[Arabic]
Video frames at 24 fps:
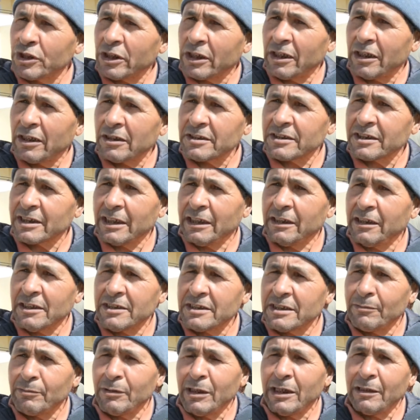خاص غير على
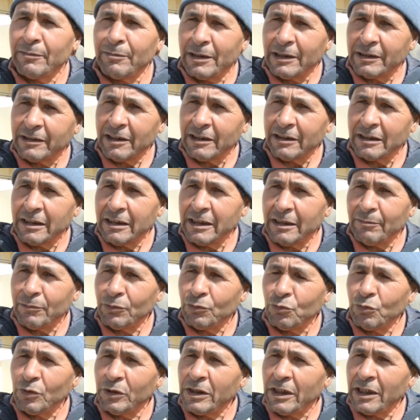حساب الاباء تاع
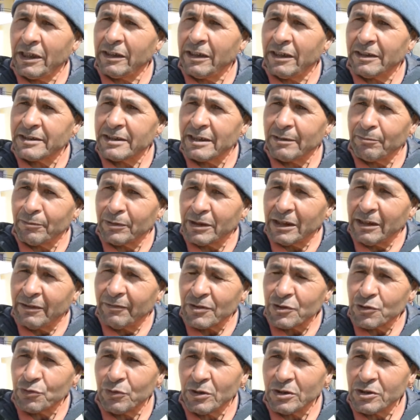التلامذ ولا على حساب
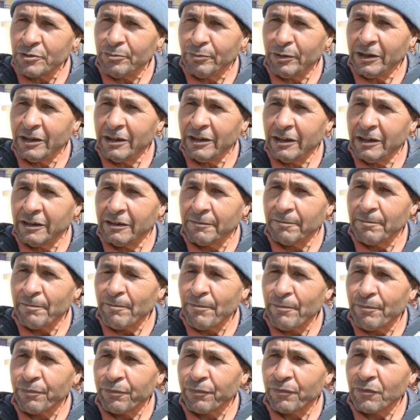انتوما كتخلصوا
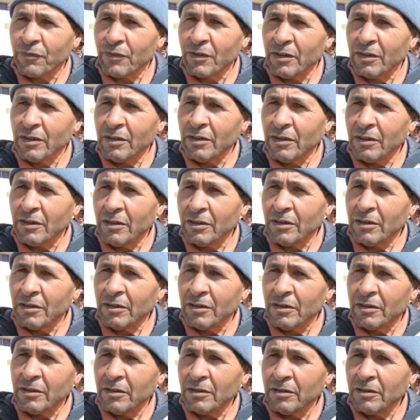كاباء ولكن ما
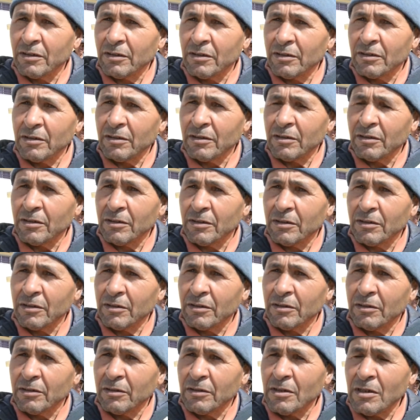كيستافدش الابناء
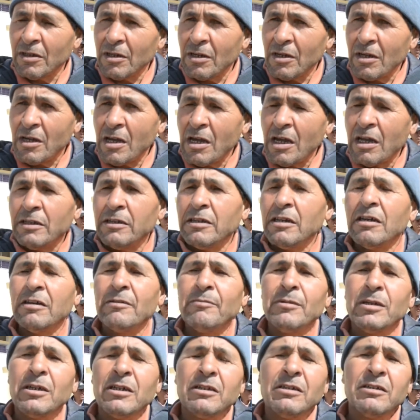ديالكم لا
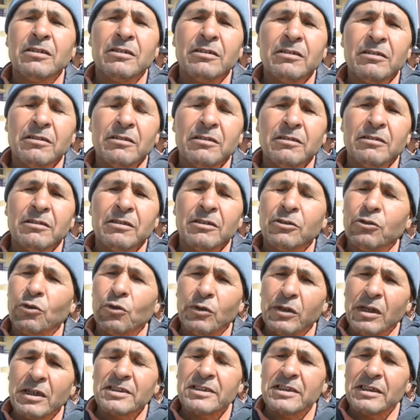ما
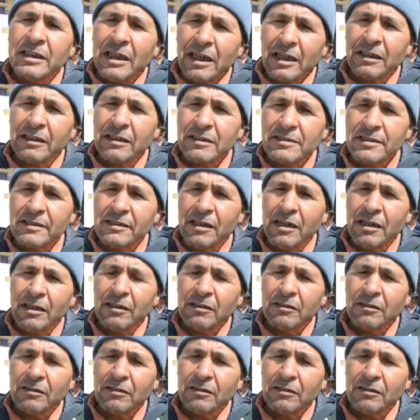الخلاص الا خلصنا